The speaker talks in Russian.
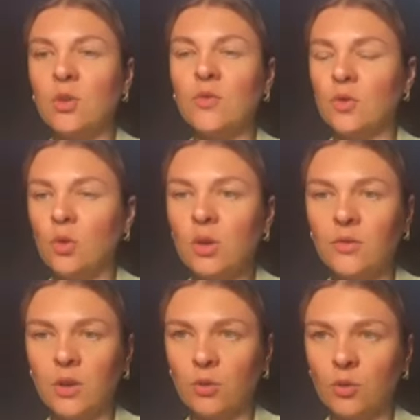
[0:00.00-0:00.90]
не
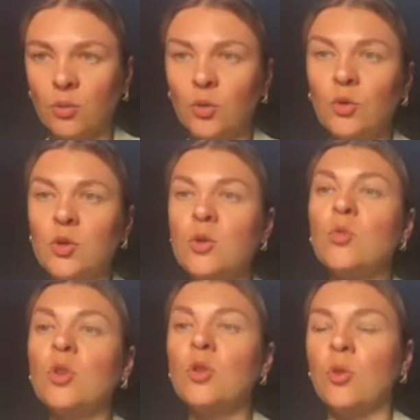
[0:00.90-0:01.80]
только второй дом, но и
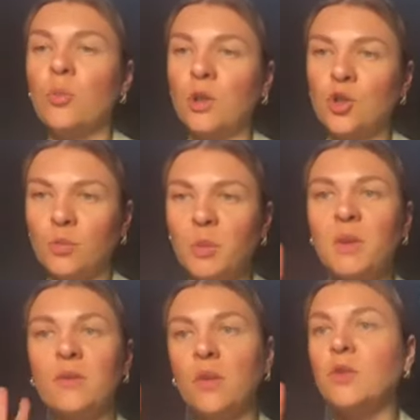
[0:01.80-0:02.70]
седьмой дом, причем
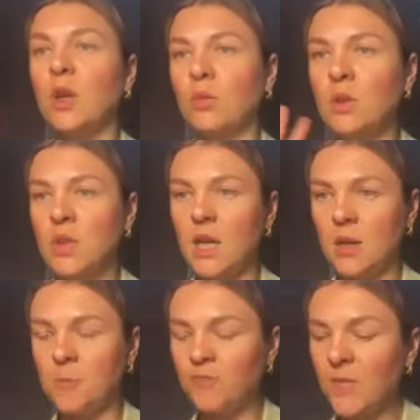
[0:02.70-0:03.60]
именно во второй
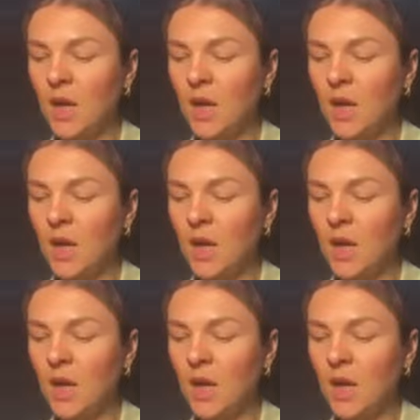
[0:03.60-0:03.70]
день